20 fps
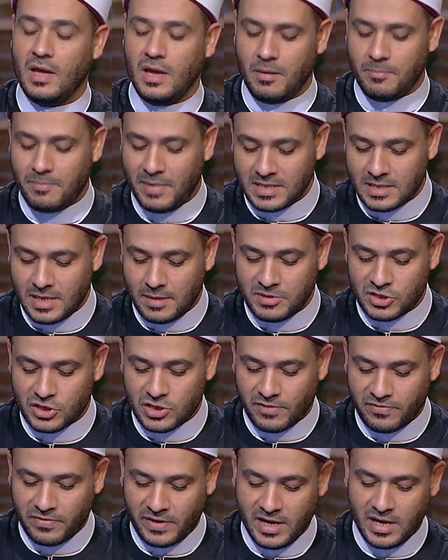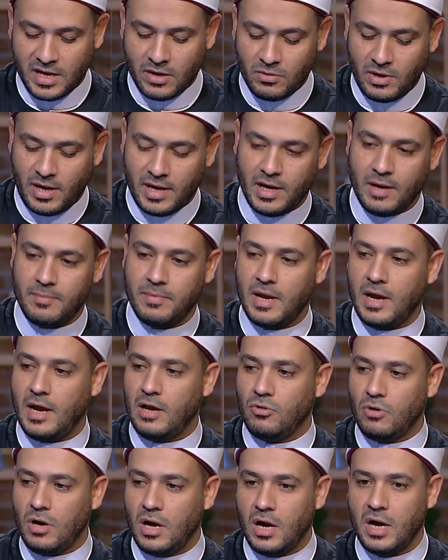مذهب الشافعية والحنابلة
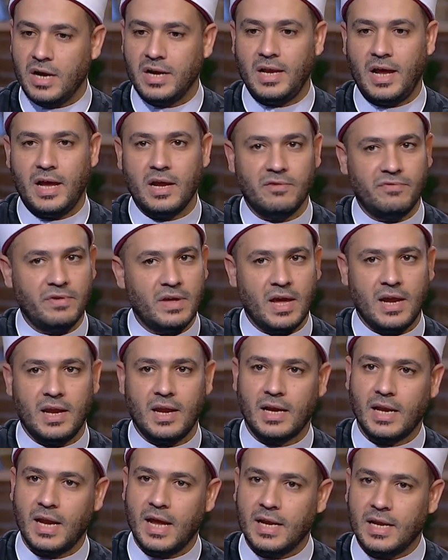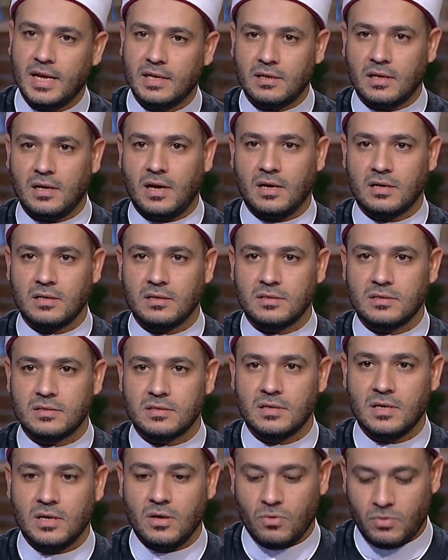قالوا اه الحنفية قال لك لا لا تنعقد
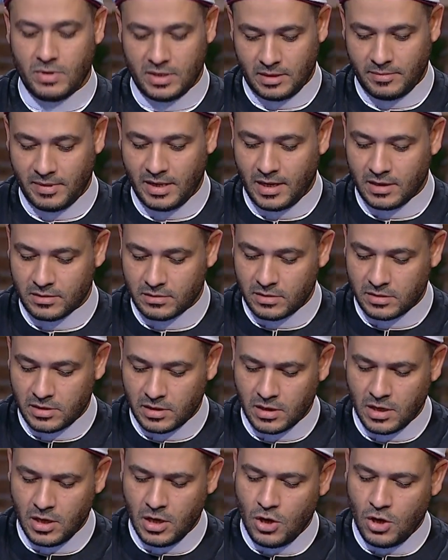واخده بال حضرتك